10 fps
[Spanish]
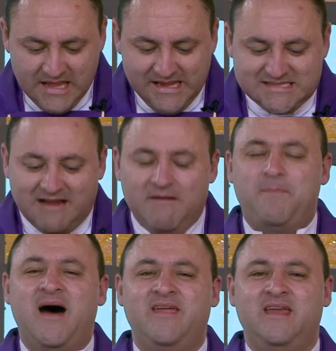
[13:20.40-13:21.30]
Y sabe,
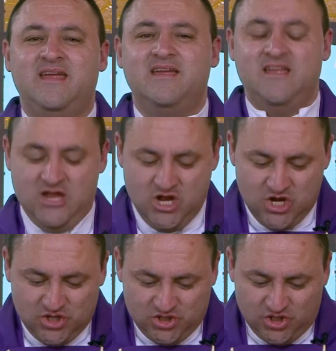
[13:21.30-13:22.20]
padre,
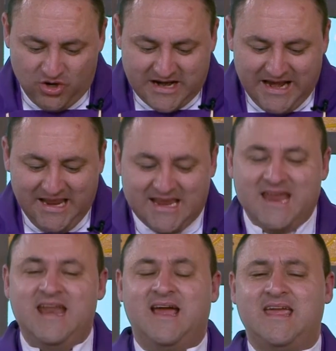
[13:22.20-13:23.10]
yo creí que
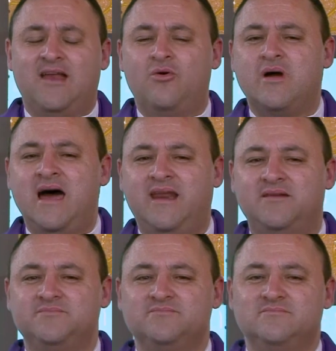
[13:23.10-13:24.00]
en aquel
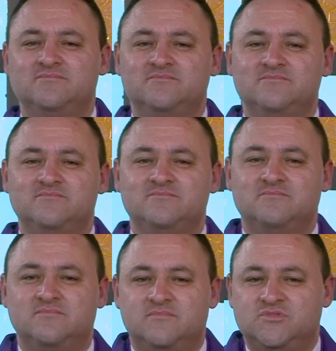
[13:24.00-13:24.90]
lugar,
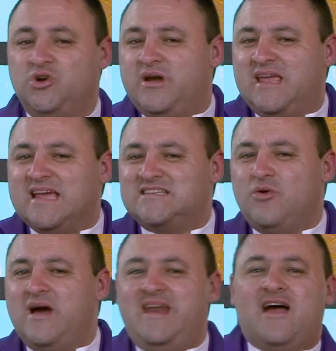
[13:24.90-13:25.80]
yo creí que ese
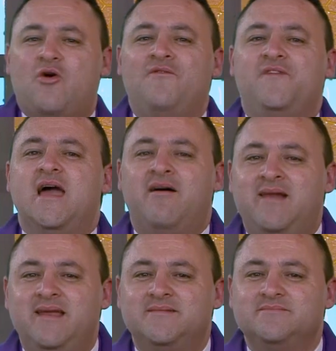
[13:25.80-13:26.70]
lugar era
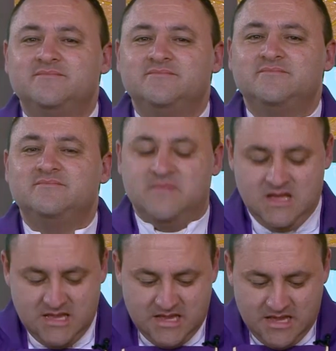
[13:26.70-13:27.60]
confiable.
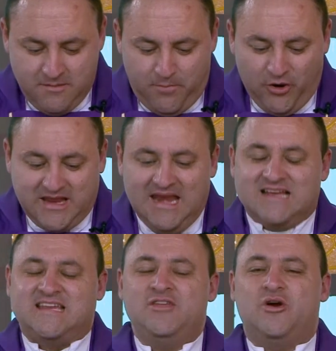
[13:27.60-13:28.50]
Porque la
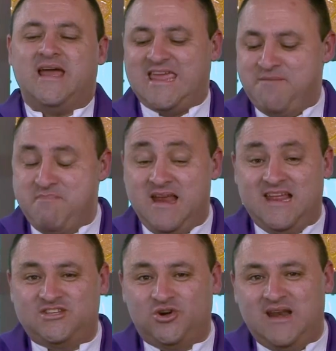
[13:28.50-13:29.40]
señora que me
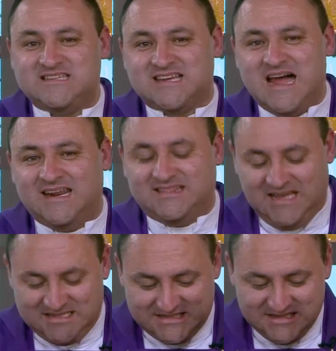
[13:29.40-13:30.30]
leyó las
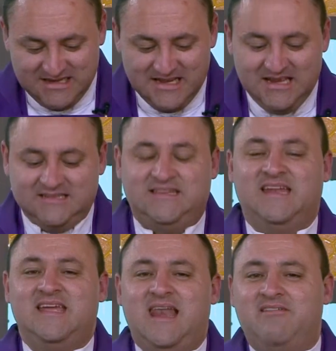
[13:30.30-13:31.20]
cartas
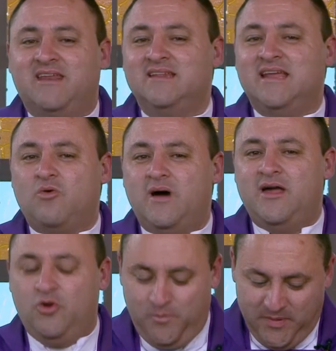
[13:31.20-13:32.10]
tenía la Virgen de
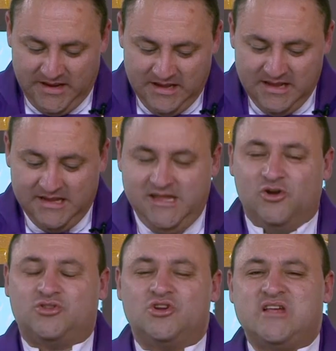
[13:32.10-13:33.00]
Guadalupe y
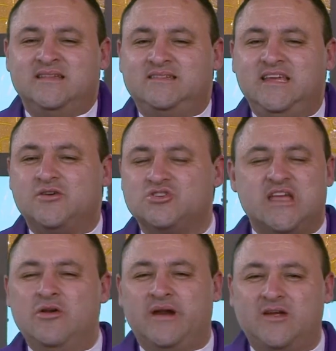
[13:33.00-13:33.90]
otros anticos
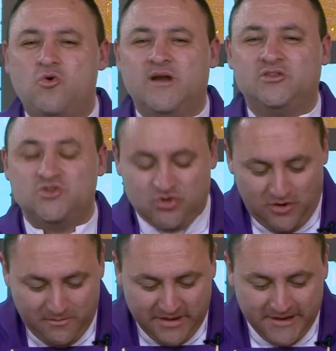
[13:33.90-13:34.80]
que no recuerdo su
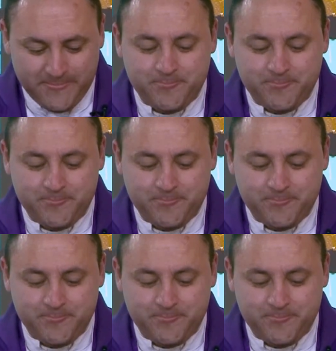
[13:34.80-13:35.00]
nombre.